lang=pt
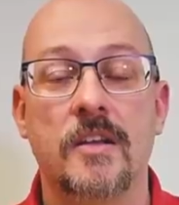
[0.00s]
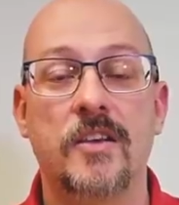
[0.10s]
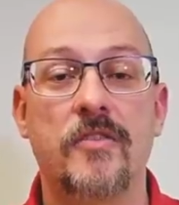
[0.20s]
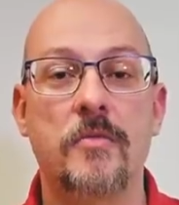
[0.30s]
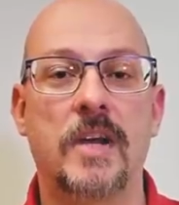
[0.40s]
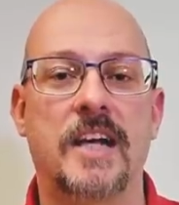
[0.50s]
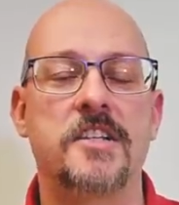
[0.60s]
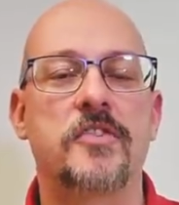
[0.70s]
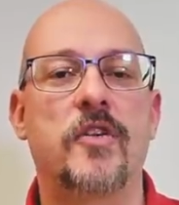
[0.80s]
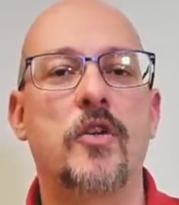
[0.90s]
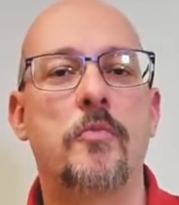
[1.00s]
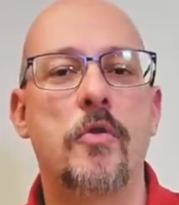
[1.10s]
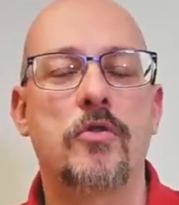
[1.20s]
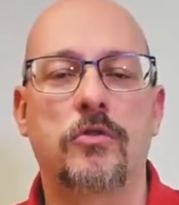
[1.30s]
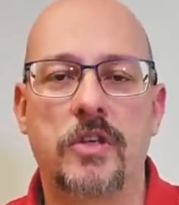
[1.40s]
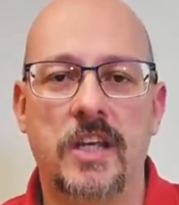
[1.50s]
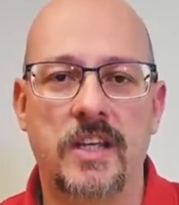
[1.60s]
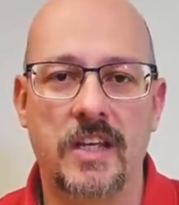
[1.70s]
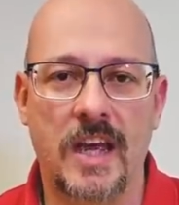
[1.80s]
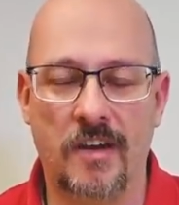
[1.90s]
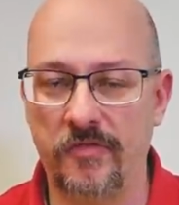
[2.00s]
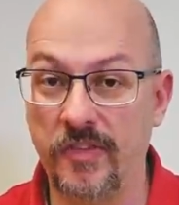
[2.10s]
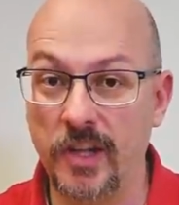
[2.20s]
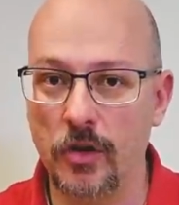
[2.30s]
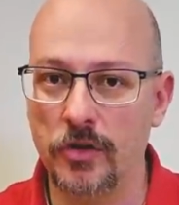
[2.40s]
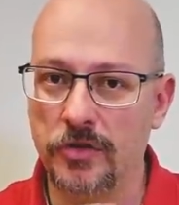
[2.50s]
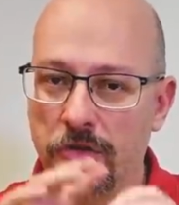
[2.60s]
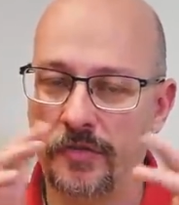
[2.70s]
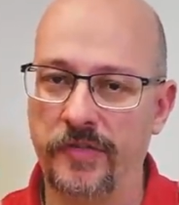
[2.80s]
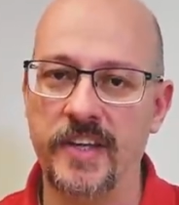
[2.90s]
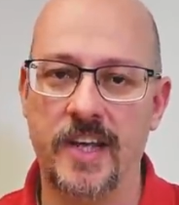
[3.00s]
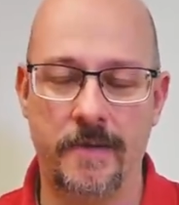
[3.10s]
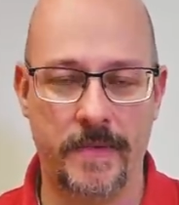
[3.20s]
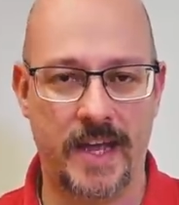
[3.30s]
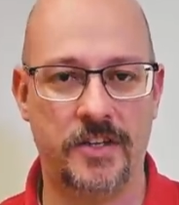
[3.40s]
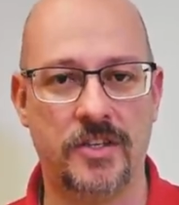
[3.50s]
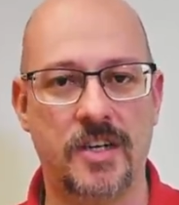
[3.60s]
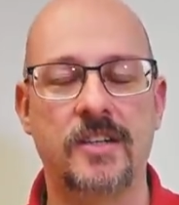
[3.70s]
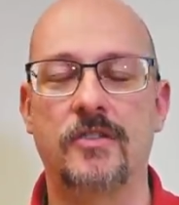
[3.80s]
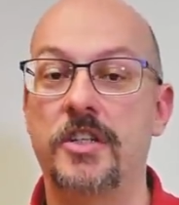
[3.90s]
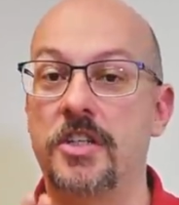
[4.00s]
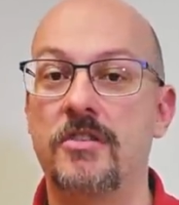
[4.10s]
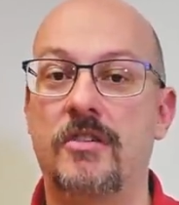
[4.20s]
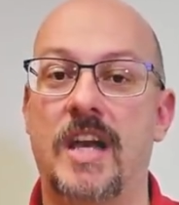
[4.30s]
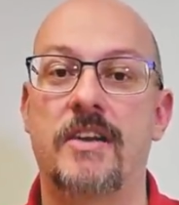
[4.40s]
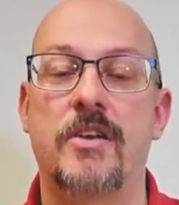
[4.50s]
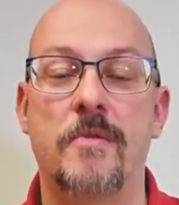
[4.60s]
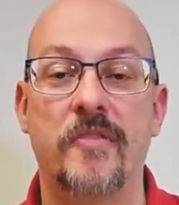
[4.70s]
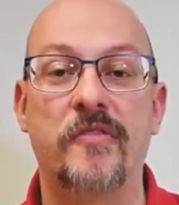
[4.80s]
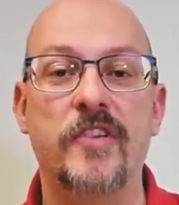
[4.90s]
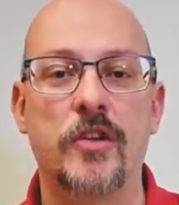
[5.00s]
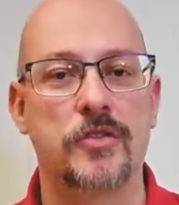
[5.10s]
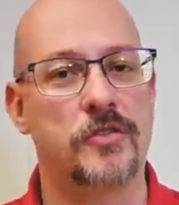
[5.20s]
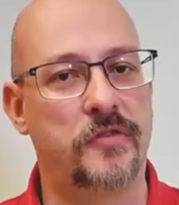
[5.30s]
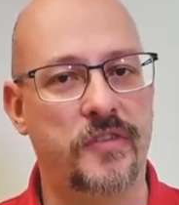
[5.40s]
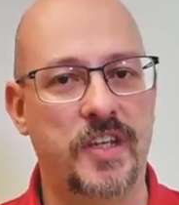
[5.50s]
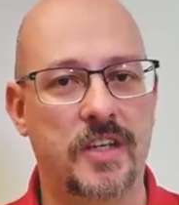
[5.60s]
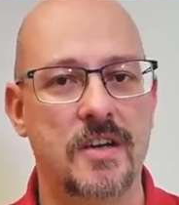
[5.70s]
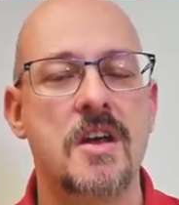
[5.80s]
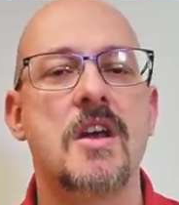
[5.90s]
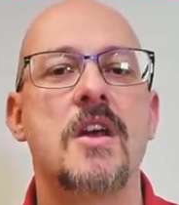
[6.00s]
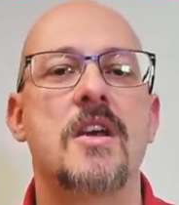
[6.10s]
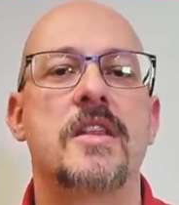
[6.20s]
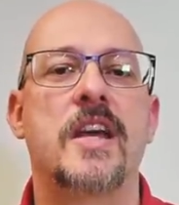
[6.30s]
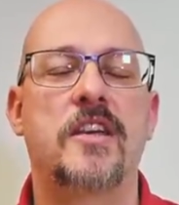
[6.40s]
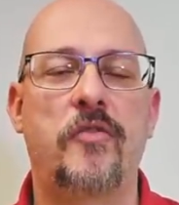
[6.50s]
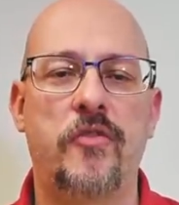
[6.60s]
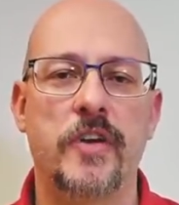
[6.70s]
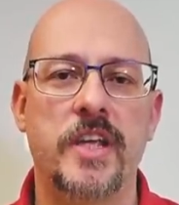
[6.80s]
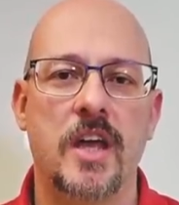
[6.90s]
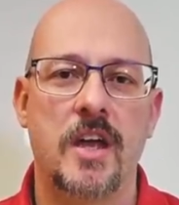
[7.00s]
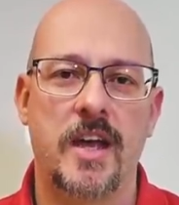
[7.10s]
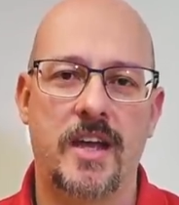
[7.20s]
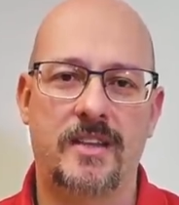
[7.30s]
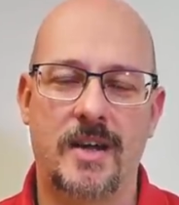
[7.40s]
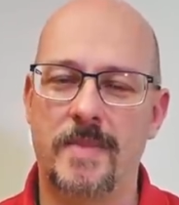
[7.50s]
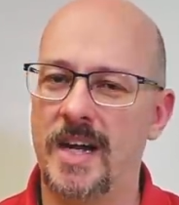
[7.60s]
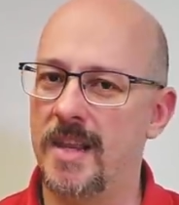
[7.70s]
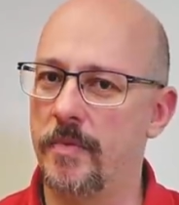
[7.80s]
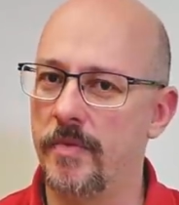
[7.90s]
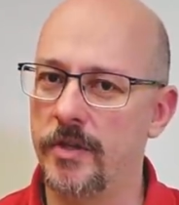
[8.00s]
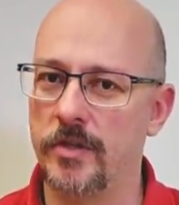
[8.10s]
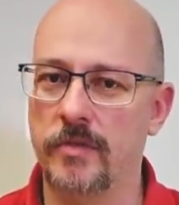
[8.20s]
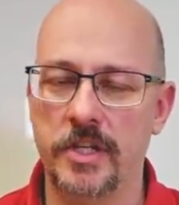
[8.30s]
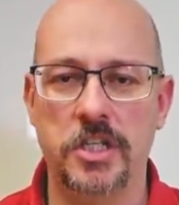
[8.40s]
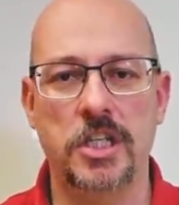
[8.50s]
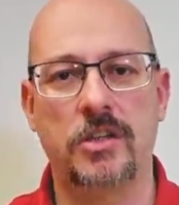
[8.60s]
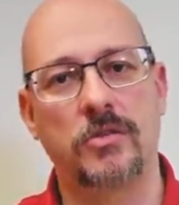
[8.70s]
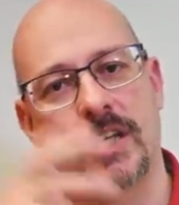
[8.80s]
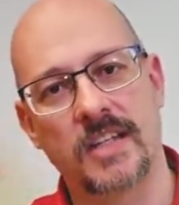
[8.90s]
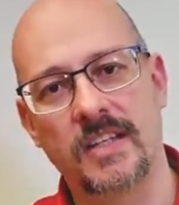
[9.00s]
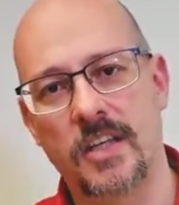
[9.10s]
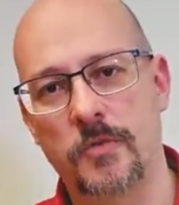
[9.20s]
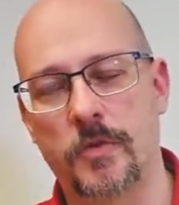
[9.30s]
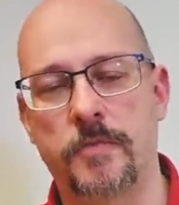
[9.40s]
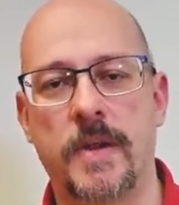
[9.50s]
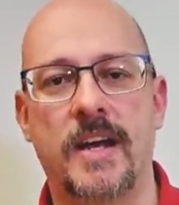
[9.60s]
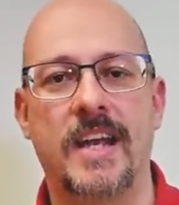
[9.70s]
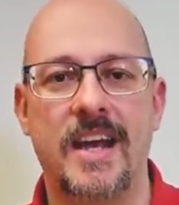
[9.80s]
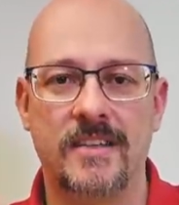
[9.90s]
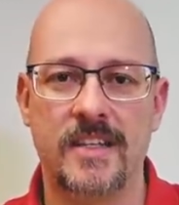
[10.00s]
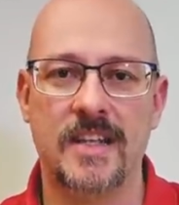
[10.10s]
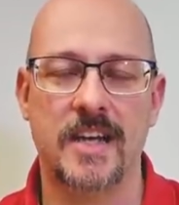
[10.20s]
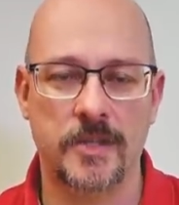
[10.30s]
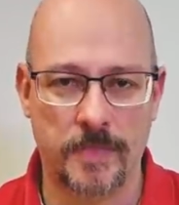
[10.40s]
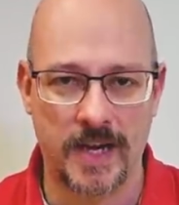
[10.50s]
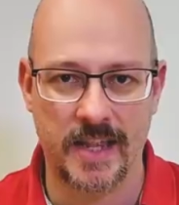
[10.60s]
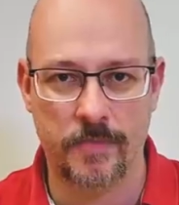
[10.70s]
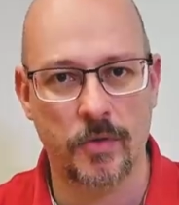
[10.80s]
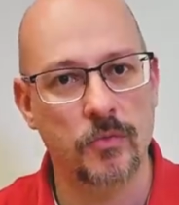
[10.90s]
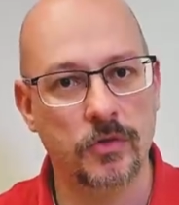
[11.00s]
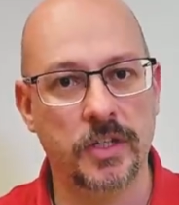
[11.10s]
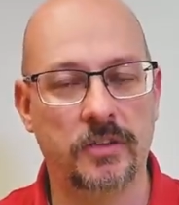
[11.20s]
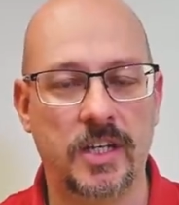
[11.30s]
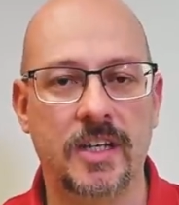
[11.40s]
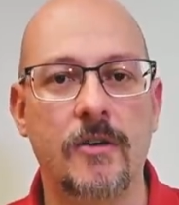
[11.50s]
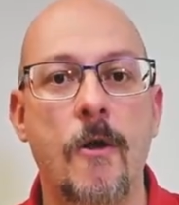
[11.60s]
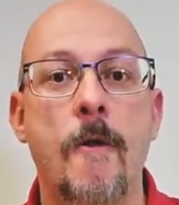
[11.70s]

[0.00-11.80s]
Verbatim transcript: Então vamos lá, a gente falou um pouco do que, que é a filosofia hermética, então deixando claro que é uma filosofia né, que foi é, trabalhada provavelmente no Egito, trazida depois para a Grécia e daí espalhada para o mundo inteiro.